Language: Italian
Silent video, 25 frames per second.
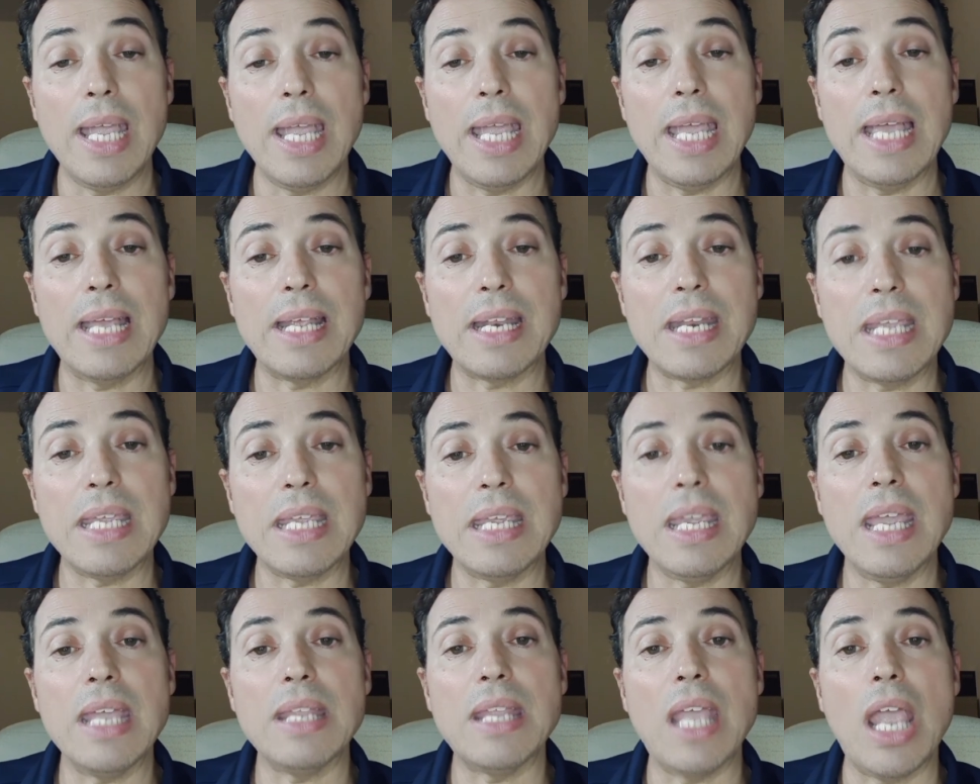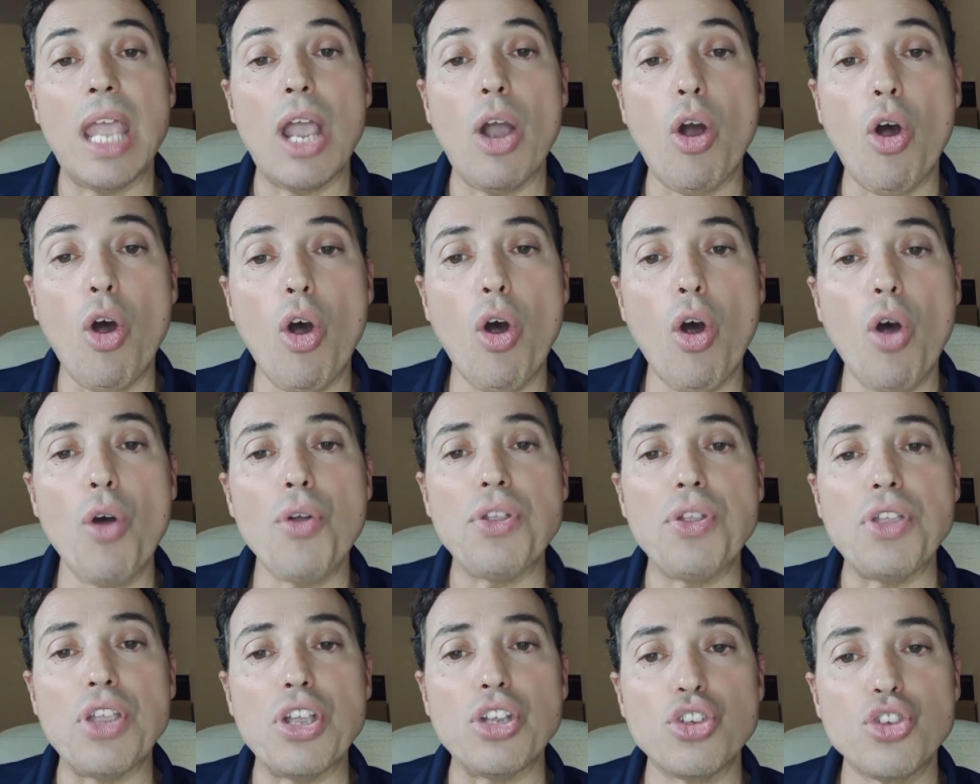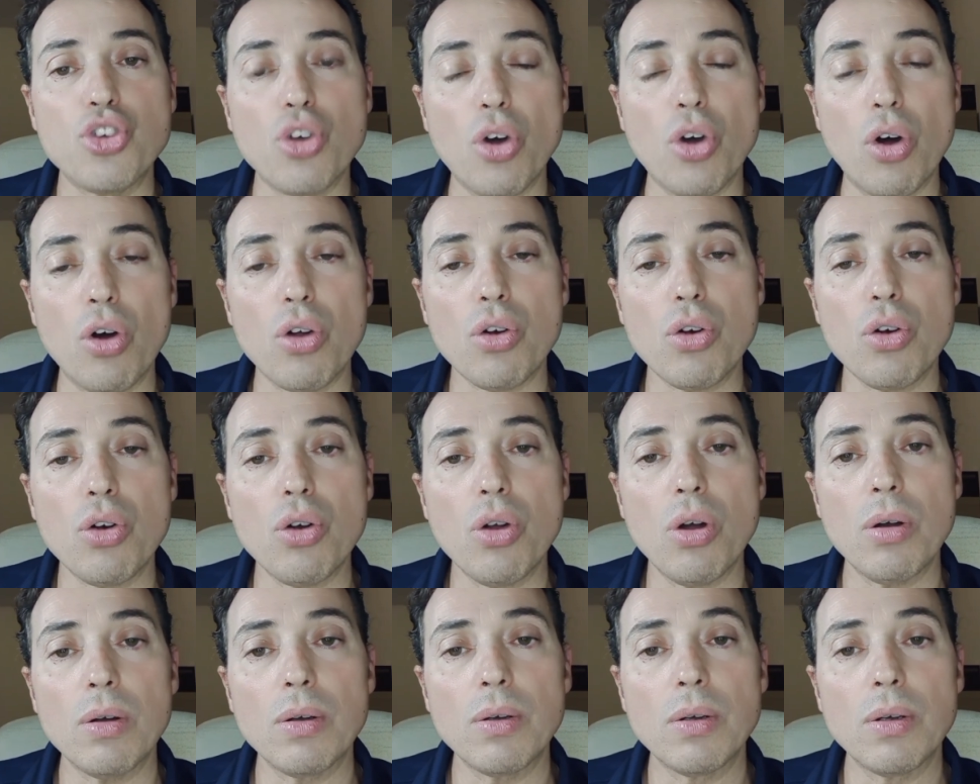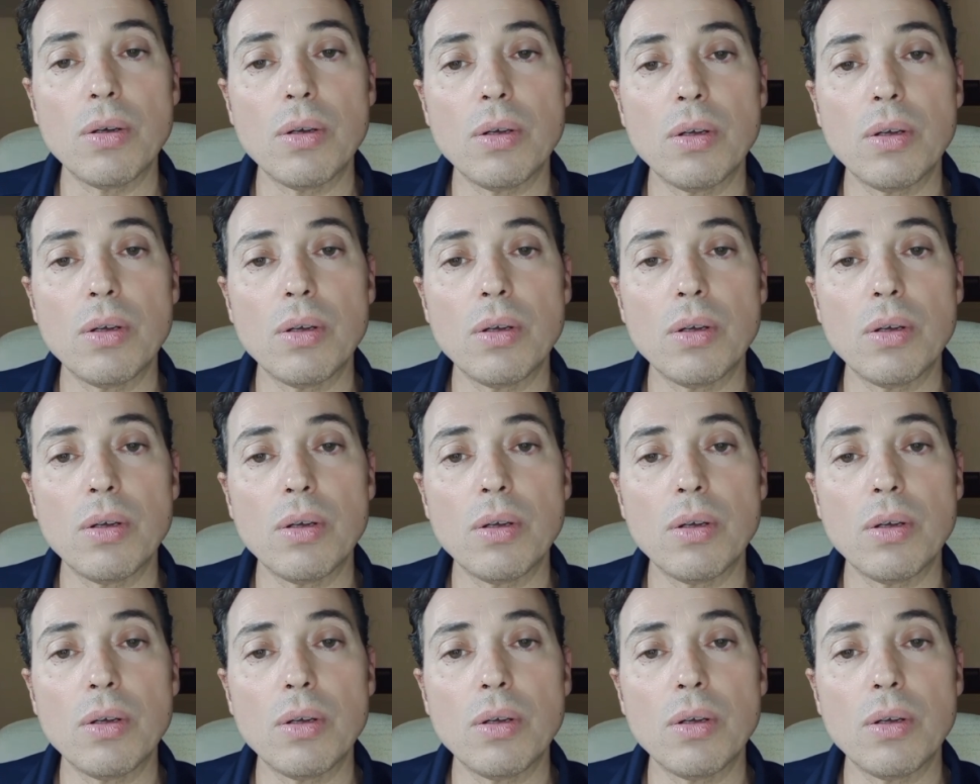e richiede ogni giorno